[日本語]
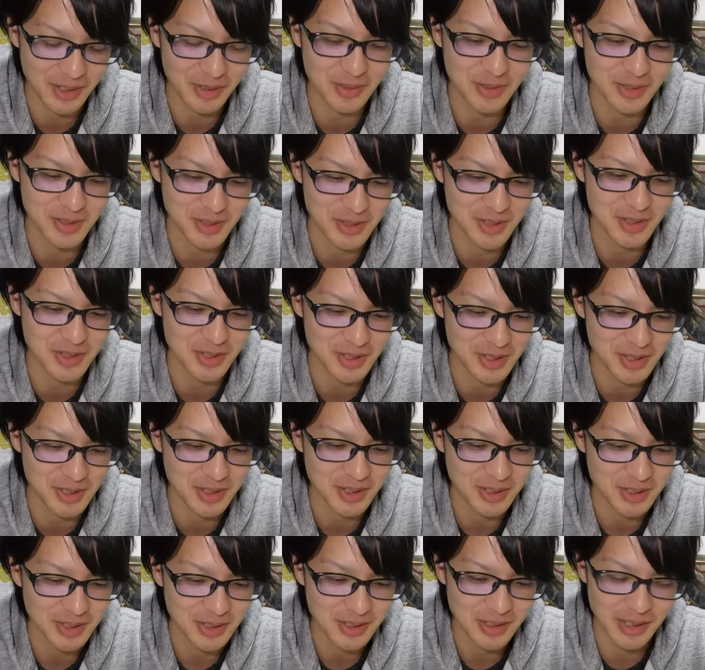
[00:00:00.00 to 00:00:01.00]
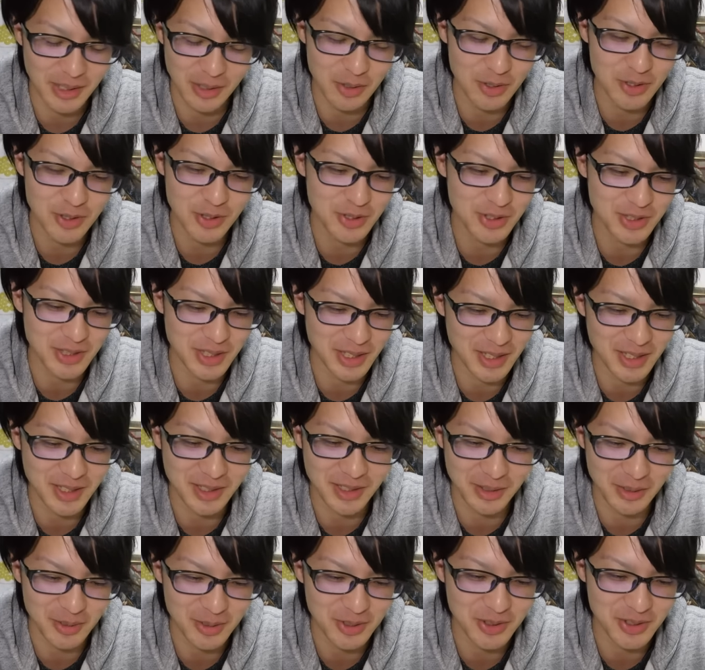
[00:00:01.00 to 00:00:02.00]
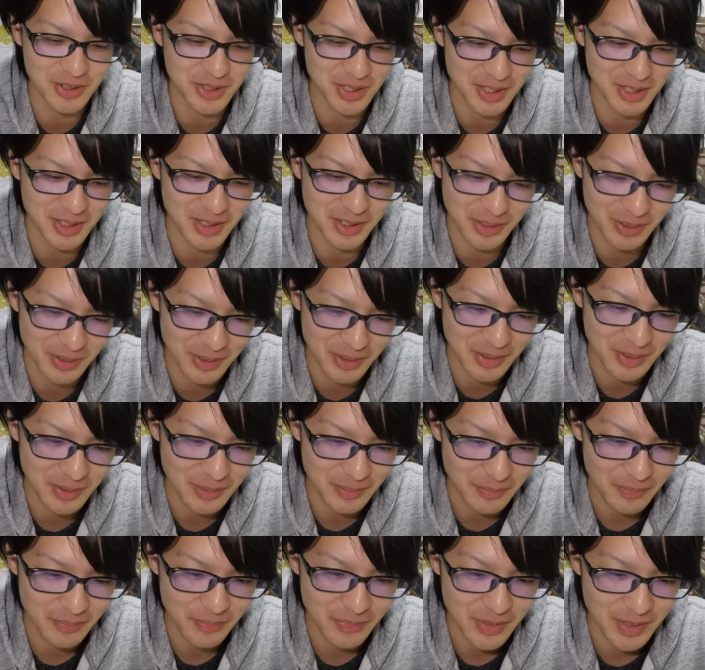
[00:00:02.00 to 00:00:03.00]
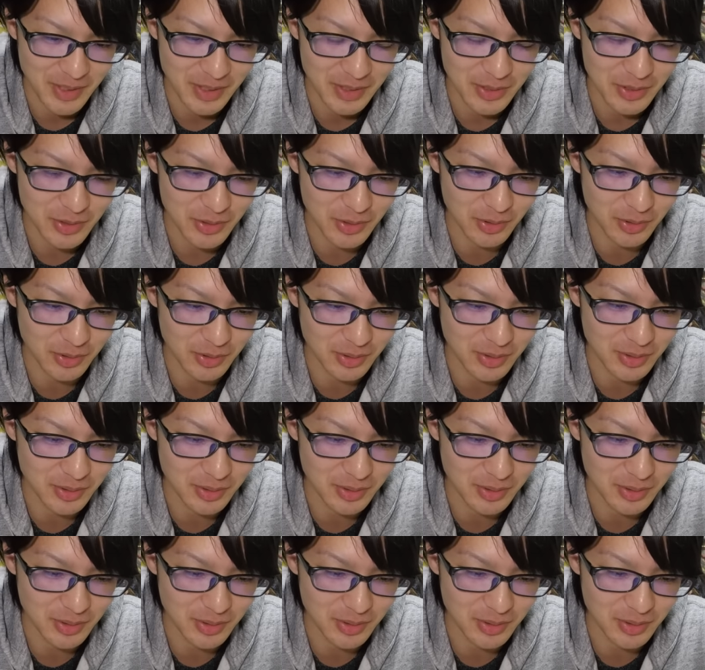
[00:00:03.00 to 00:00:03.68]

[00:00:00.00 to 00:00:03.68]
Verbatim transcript: よしよしよし。いや、よしよしじゃないんだよ。よしよしじゃないんだよ。ちょっと。